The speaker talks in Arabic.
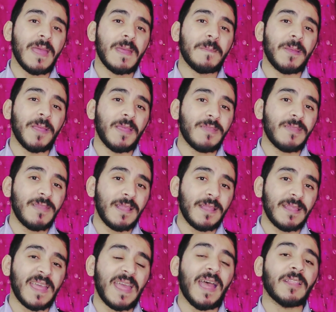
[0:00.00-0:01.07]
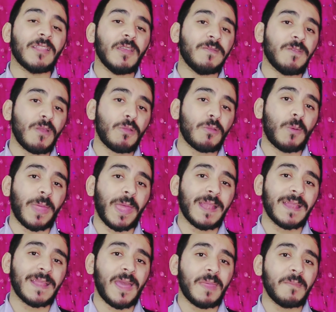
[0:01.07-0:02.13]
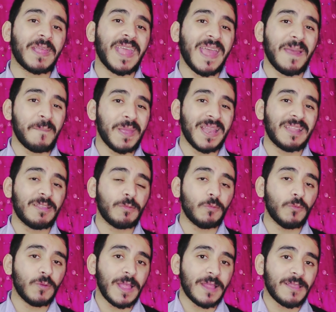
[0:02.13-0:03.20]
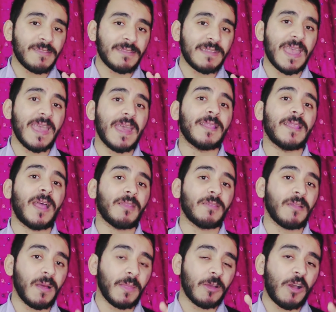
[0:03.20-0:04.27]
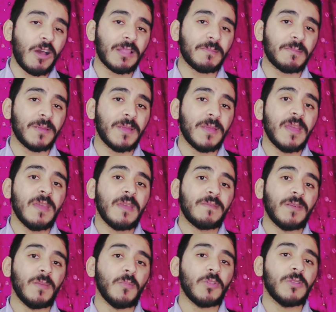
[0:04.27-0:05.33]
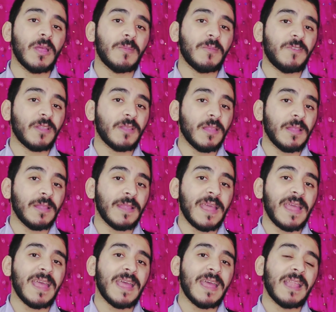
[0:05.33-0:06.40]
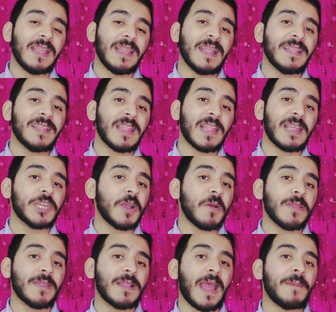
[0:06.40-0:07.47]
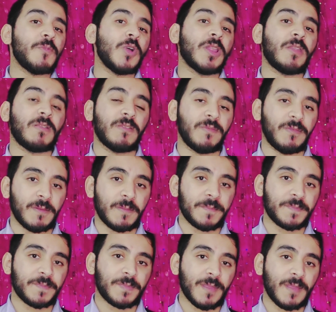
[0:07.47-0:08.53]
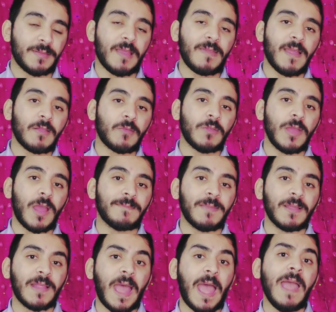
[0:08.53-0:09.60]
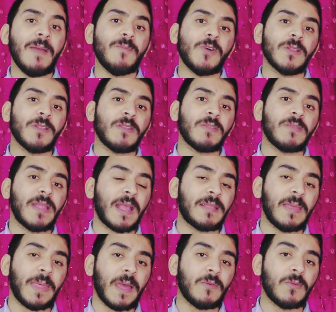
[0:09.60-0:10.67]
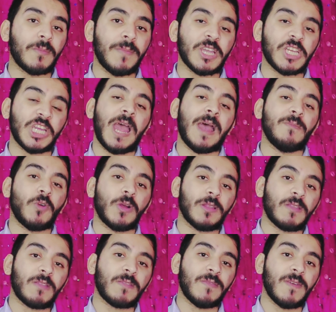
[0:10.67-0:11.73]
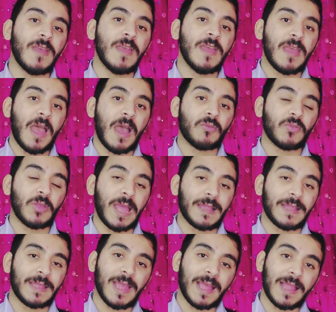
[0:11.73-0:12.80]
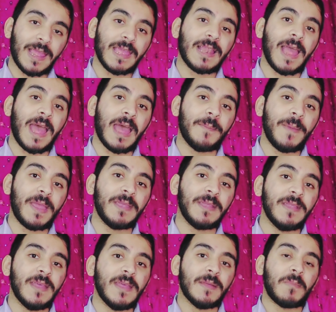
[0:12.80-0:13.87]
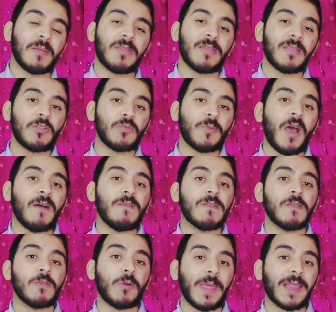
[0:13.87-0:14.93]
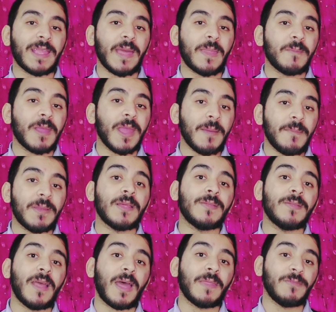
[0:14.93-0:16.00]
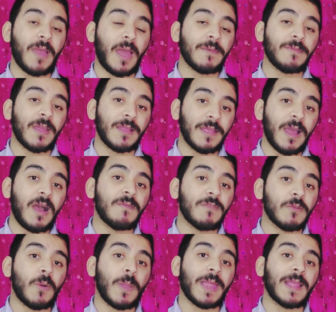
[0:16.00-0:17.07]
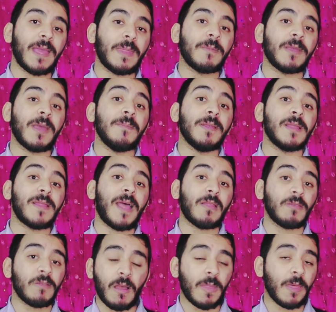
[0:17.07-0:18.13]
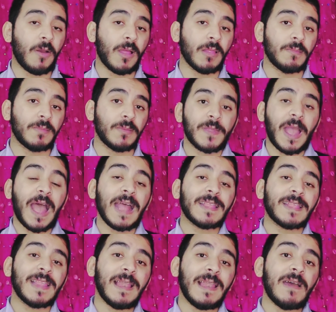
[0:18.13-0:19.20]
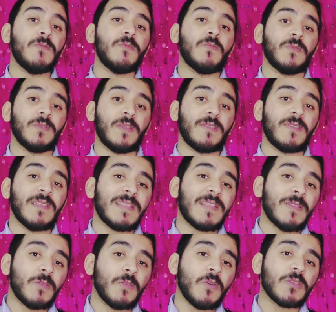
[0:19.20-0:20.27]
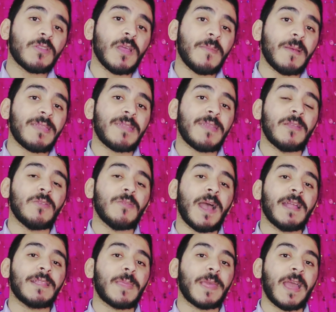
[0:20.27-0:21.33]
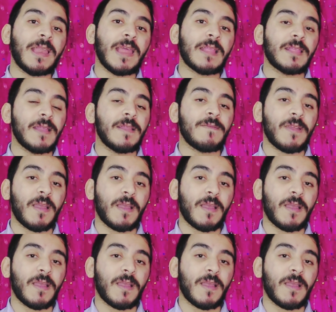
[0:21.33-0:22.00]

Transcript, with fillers: باذن الله هتحفظوا القران الكريم كاملا دون نسيان عن ظهر قلب في مده بفضل الله لن تتجاوز العام ونصف ناس هتقول لي يا عبد الله عام ونصف ده كتير قوي ماشي عام ونصف او يعني الى عامين بس انت تبقى حافظ القران الكريم كاملا عارف عارف يعني ايه حافظ القران الكريم كاملا عن ظهر قلب حتى لو نسيت نقطة بس يا دوبك هترجع لها تلاقي نفسك